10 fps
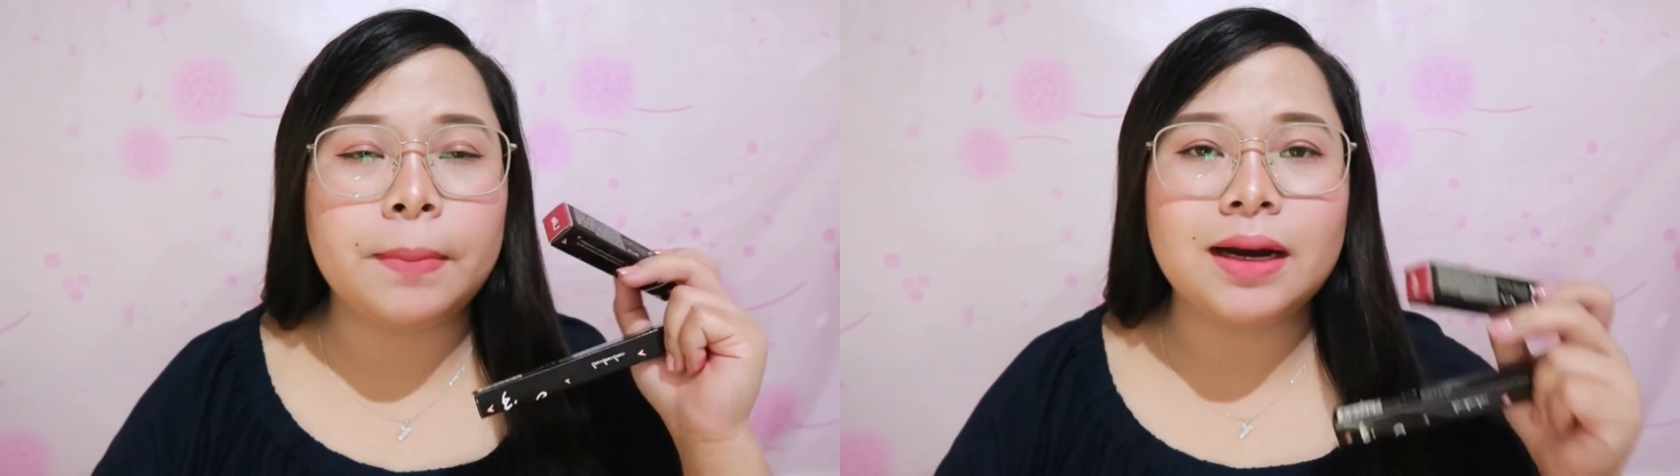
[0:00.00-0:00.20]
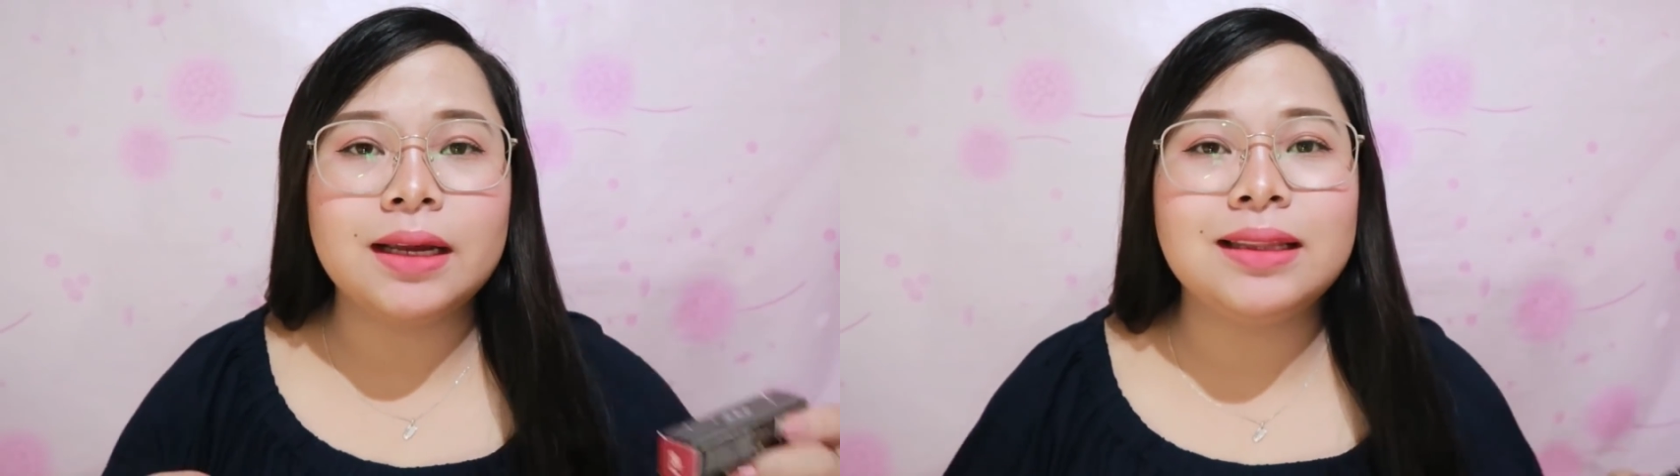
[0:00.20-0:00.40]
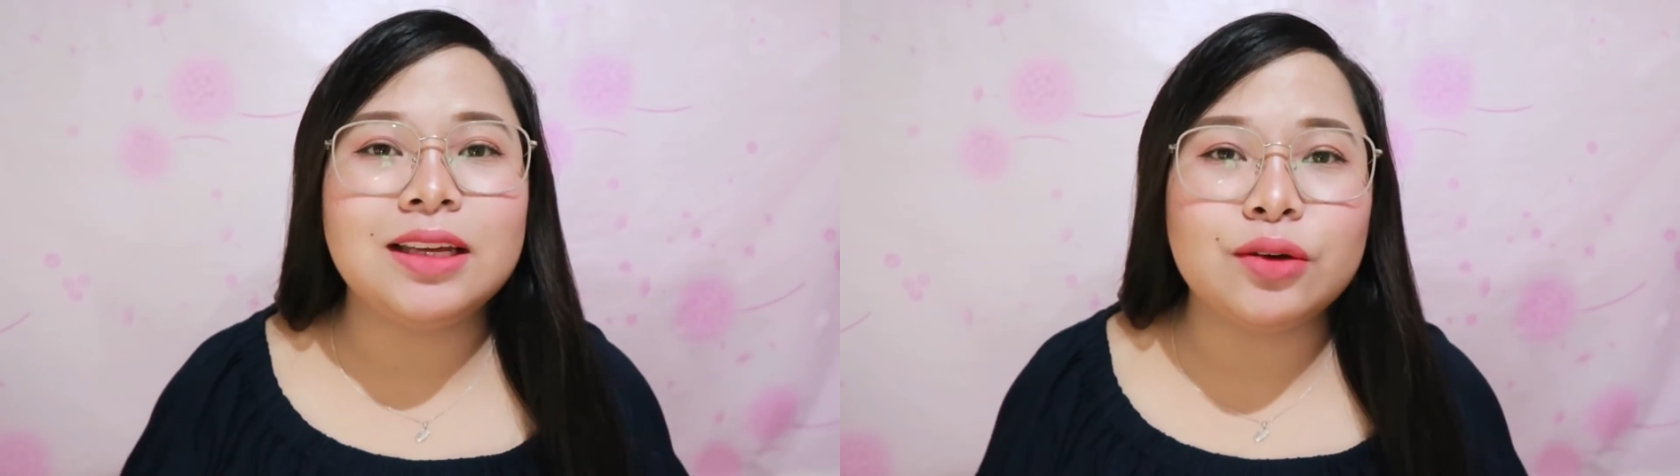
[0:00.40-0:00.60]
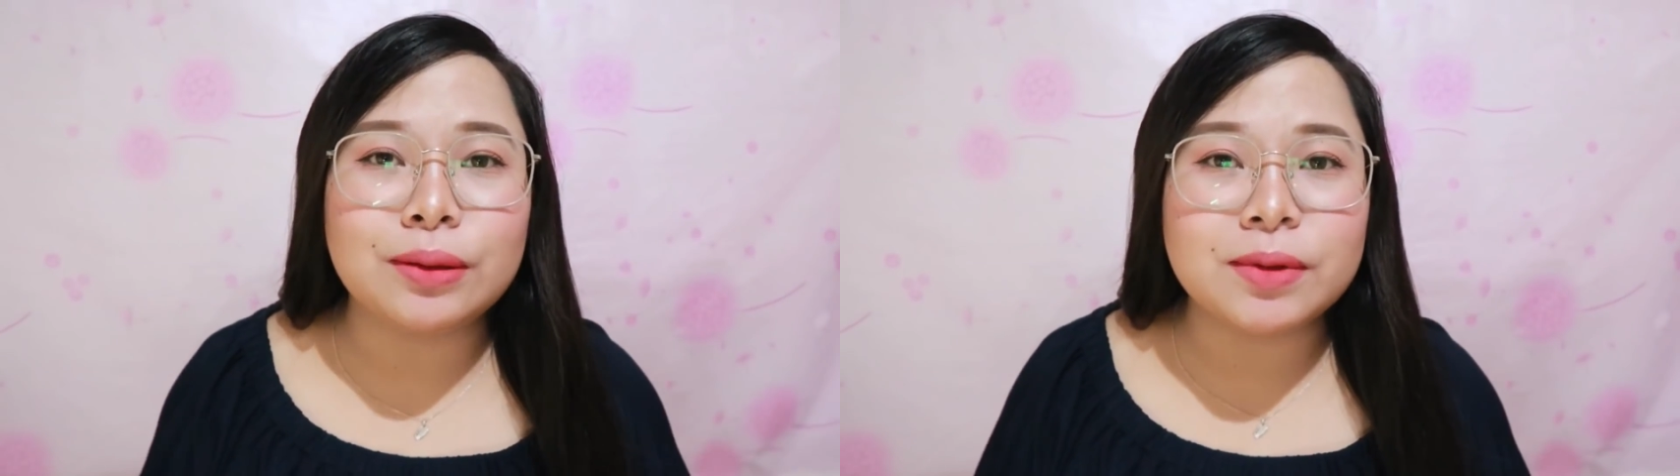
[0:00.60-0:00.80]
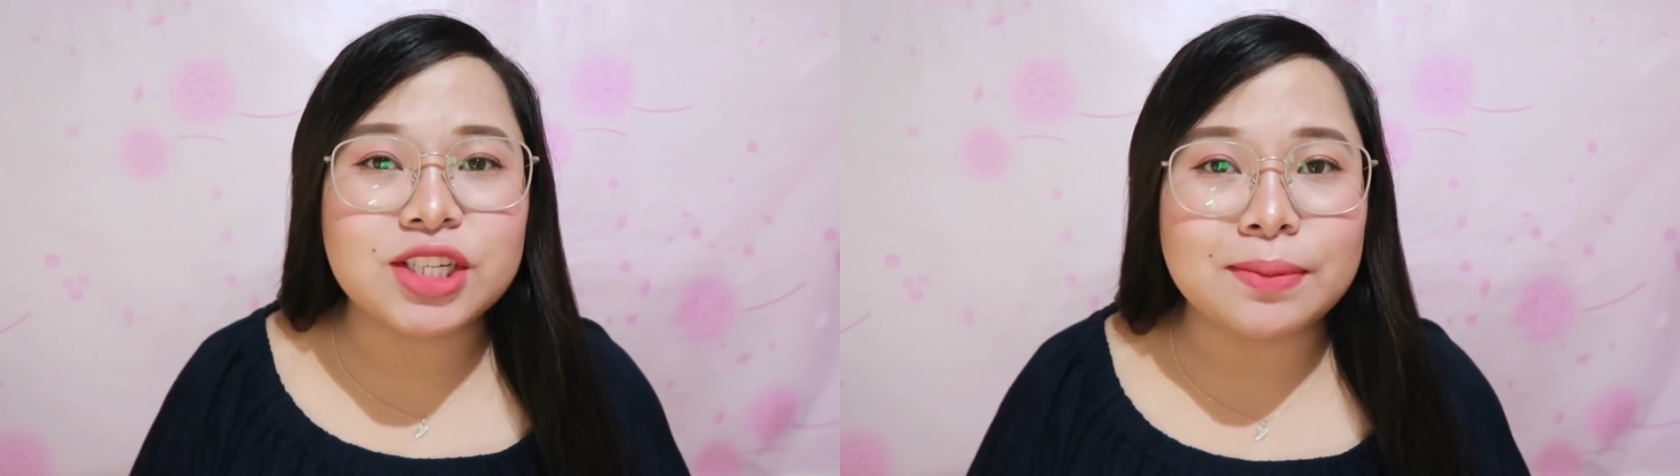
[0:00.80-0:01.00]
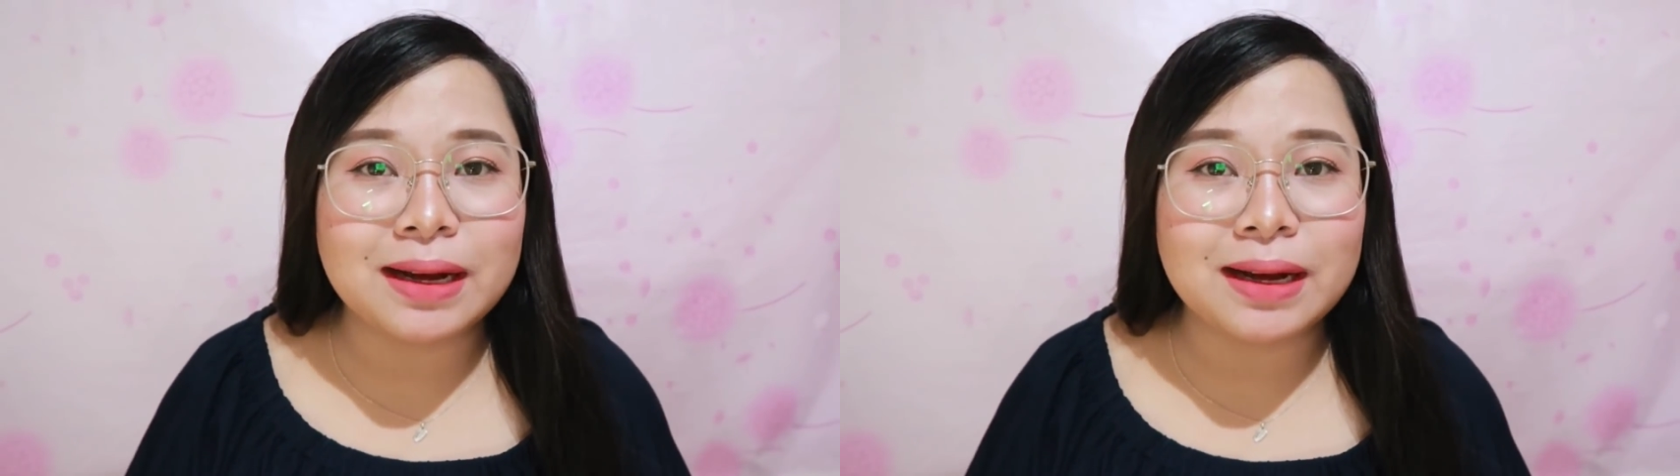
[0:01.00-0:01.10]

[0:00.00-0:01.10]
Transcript: parang hindi ko naman siya